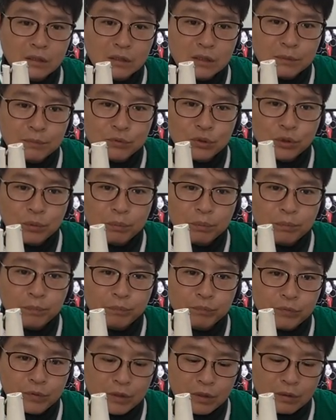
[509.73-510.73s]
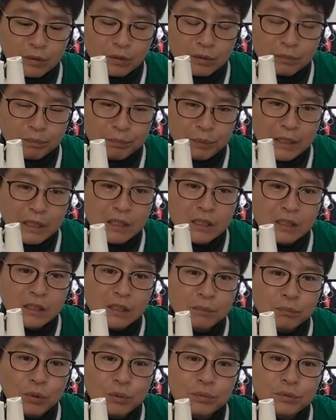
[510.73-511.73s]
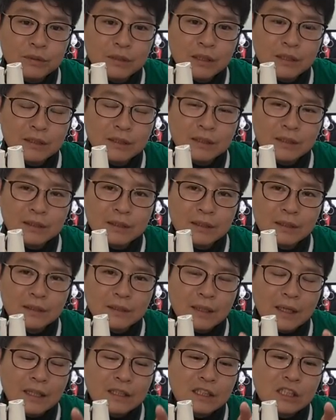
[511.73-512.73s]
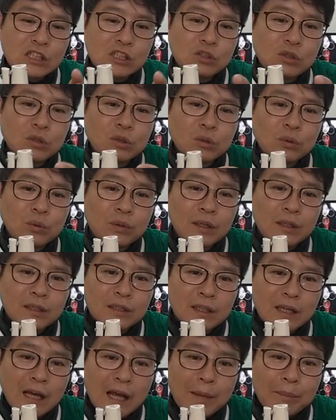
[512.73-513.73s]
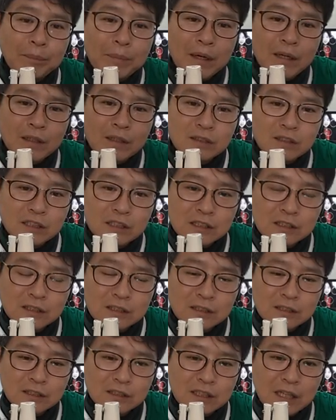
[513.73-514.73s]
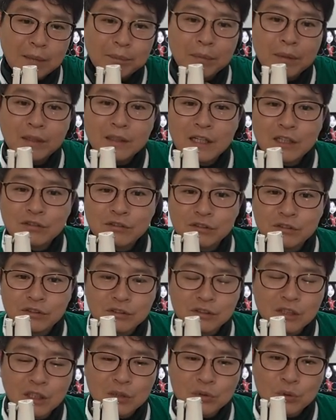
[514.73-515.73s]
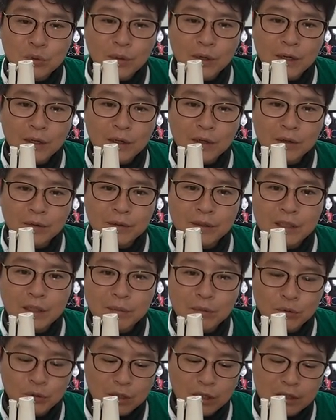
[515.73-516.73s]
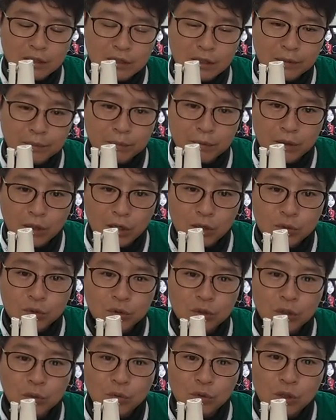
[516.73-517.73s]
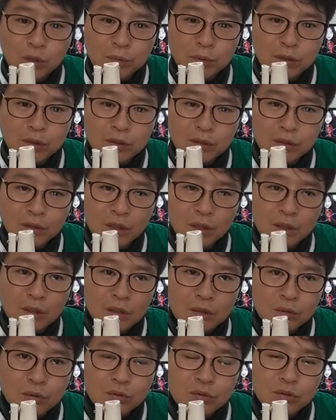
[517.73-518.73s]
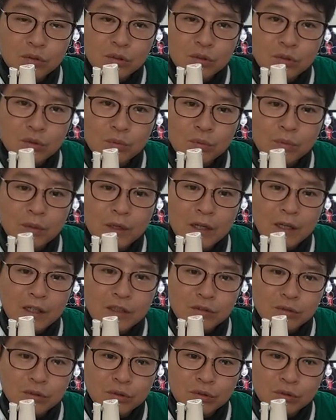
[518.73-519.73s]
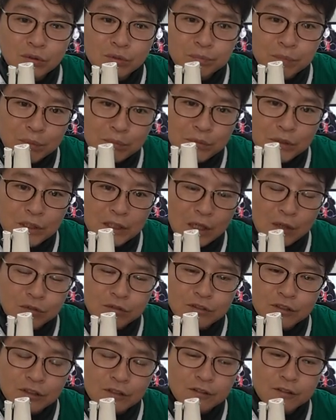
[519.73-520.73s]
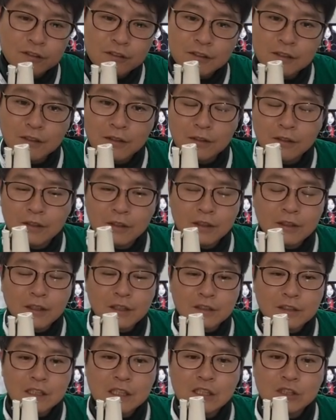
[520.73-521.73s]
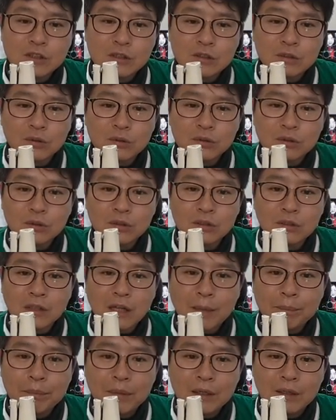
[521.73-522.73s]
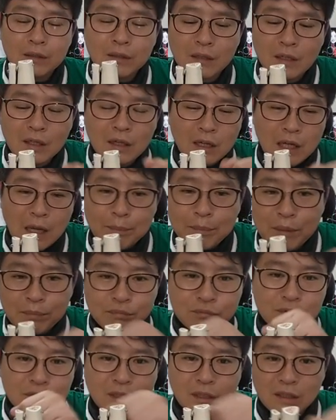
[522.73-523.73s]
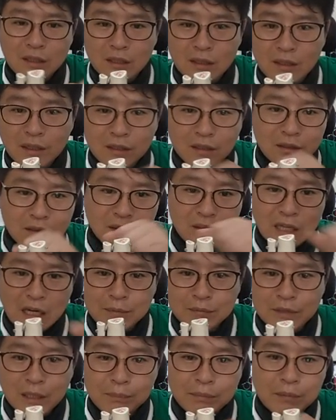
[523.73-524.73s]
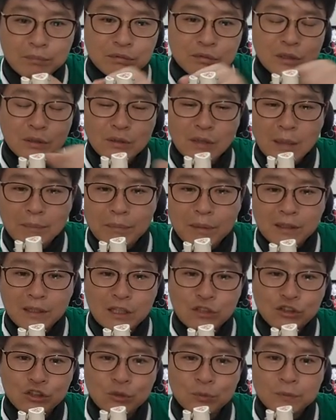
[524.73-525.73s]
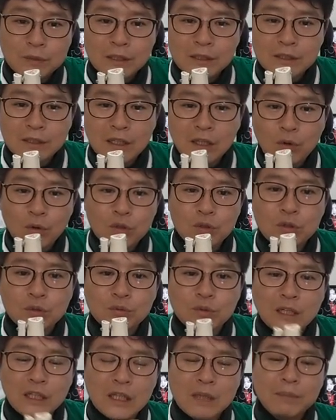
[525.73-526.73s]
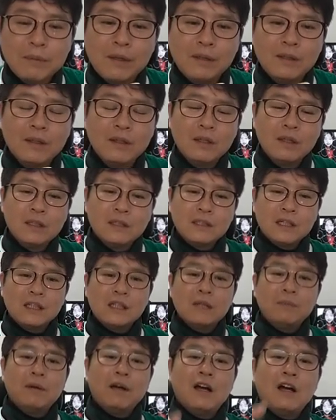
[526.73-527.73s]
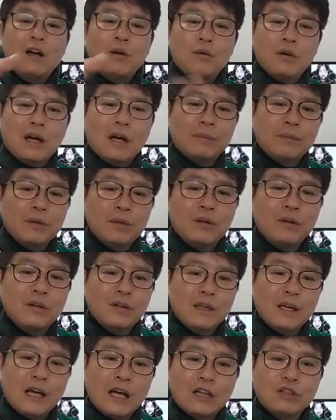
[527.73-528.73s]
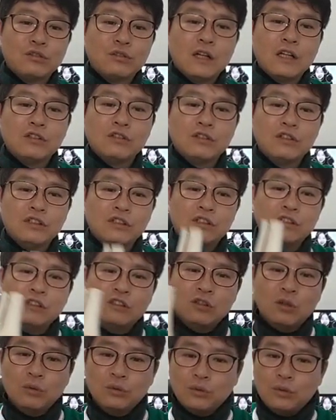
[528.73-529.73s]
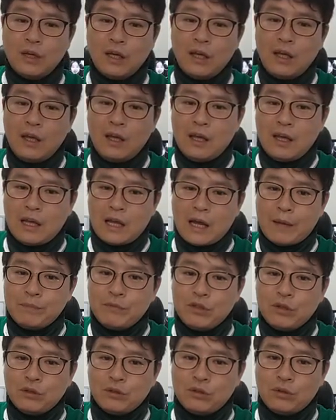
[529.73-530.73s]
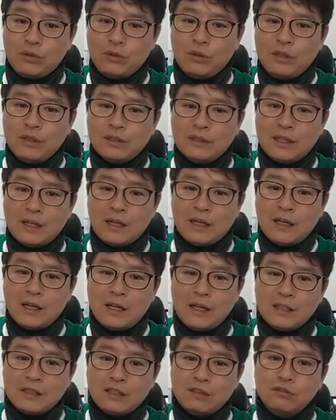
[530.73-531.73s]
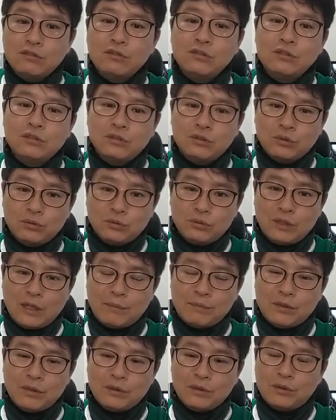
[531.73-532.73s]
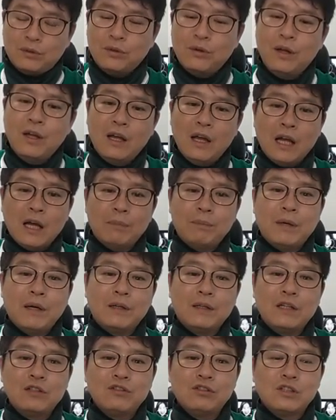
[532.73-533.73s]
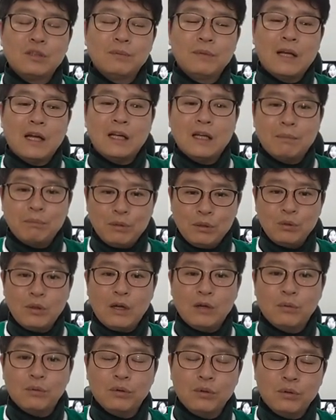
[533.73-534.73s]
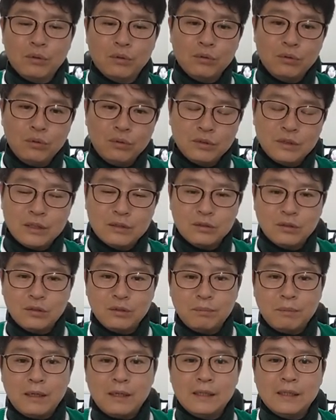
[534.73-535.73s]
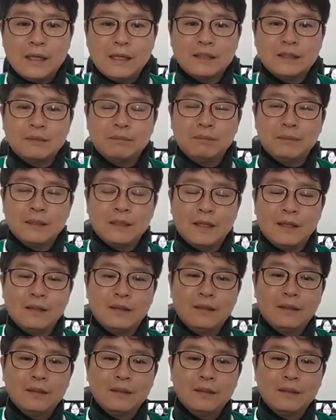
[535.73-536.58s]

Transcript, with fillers: 금속 핀을 뽑은 데는 한 일주일 동안 이렇게 지그시 압박을 해주시는 게 좋아요. 왜냐면 이게 이제 혈정이 고이면은 통증이 좀 오래 갈 수도 있고 핏물이 나올 수도 있거든요. 그래서 일주일 정도는 얇은 압박붕대로 압박을 해주시면 되는데, 어느 정도 하냐면 상대방하고 가볍게 악수할 수 있을 정도의 압력으로 살살 누르는 정도의 압력으로 압박을 해주시면 안에 피도 안 고이고 상처도 빨리 낫습니다.